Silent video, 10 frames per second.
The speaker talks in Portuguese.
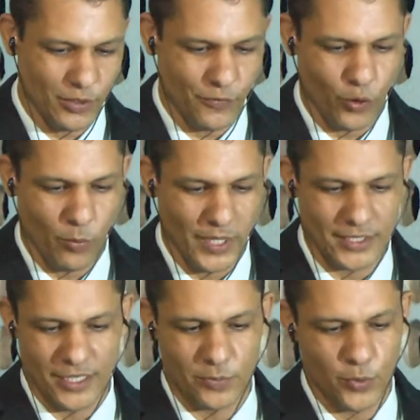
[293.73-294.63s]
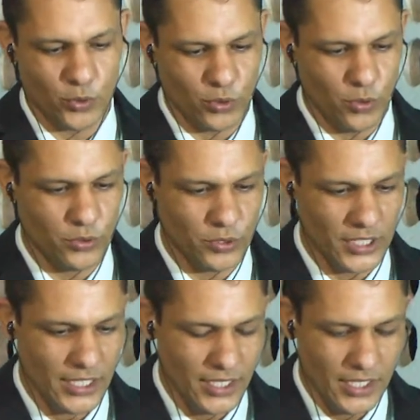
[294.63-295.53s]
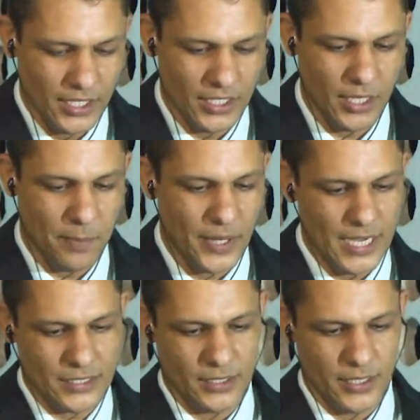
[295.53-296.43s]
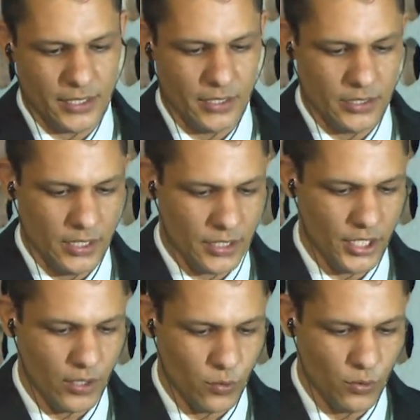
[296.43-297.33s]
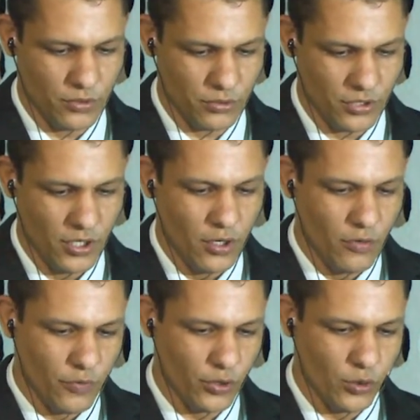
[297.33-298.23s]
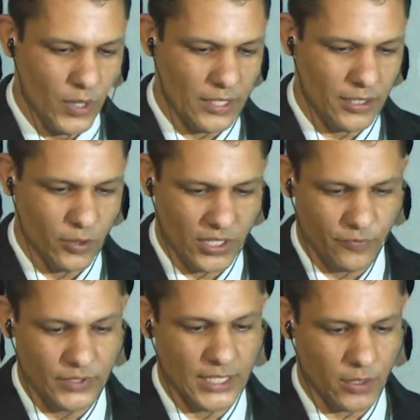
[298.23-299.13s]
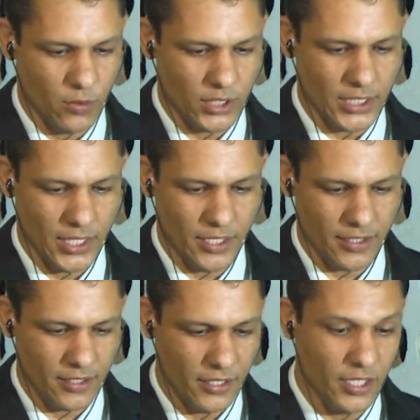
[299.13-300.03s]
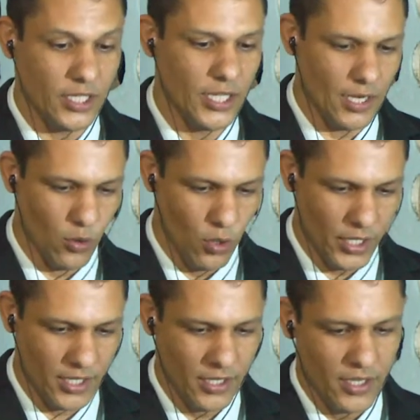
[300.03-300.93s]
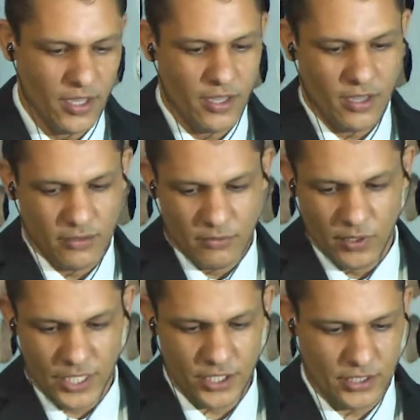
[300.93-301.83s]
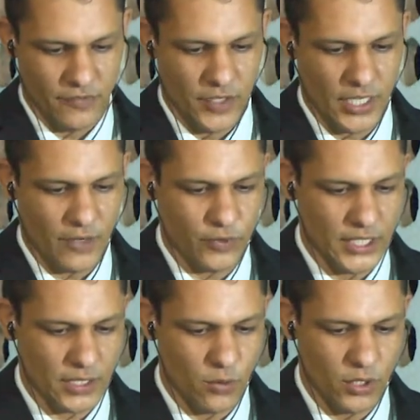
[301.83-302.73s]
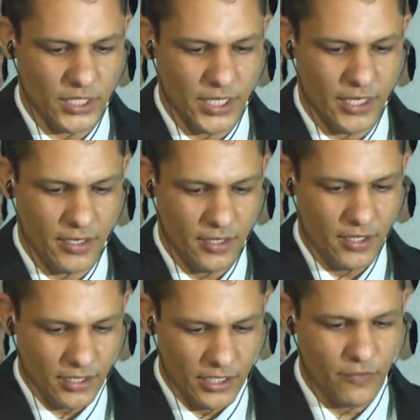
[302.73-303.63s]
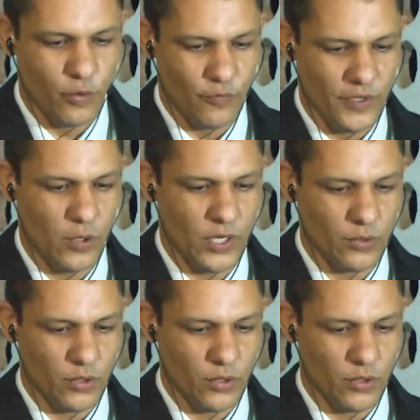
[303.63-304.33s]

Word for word: que foi compartilhado por todos e que parte desse, desses recursos foram doados à nossa Fundação Rotária e que agora a gente vê que a Fundação Rotária devolveu ao